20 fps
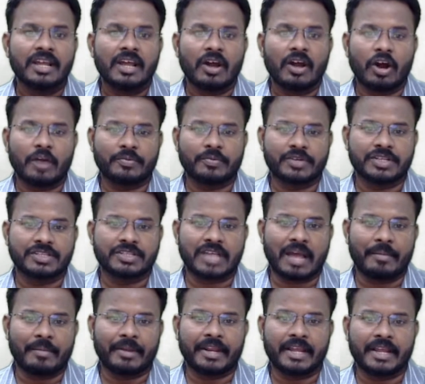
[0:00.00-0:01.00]
ఆప్షన్స్
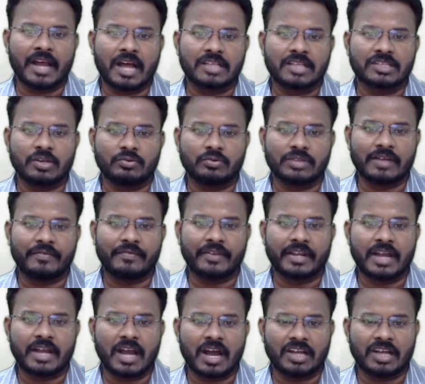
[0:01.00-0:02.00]
అమెరికా సౌత్
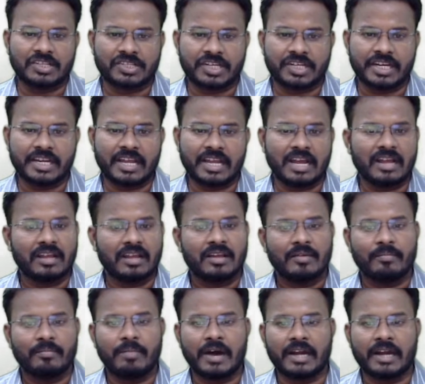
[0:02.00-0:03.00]
ఆఫ్రికా ఆస్ట్రేలియా
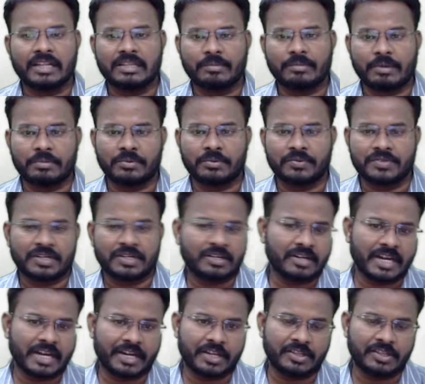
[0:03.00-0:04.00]
భారత ప్రభుత్వ చట్టం
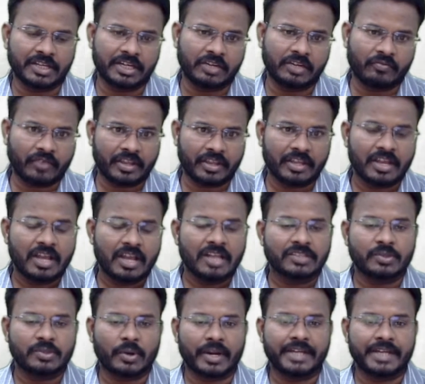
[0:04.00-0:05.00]
నైన్టీన్ థర్టీ ఫైవ్
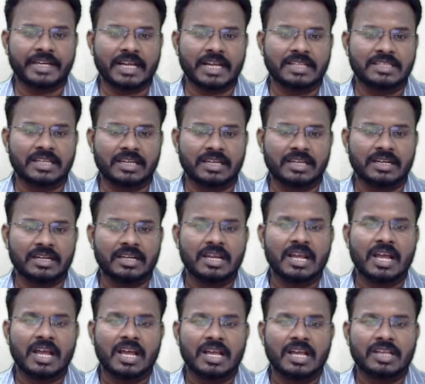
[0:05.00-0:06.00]
సో రైట్ ఆన్సర్
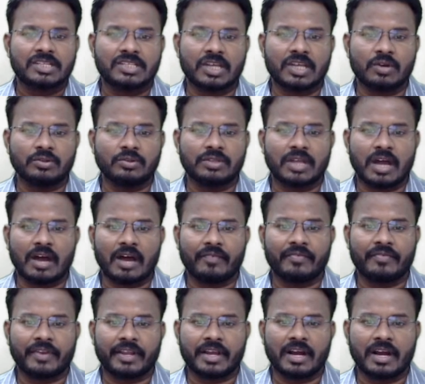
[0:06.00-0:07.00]
సౌత్
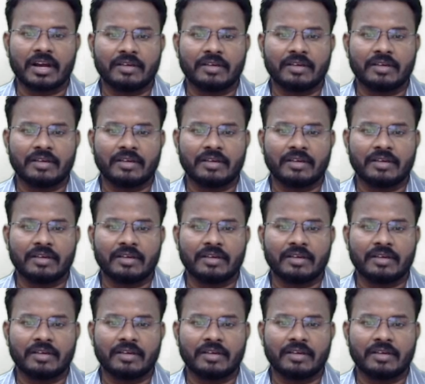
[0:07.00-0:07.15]
ఆఫ్రికా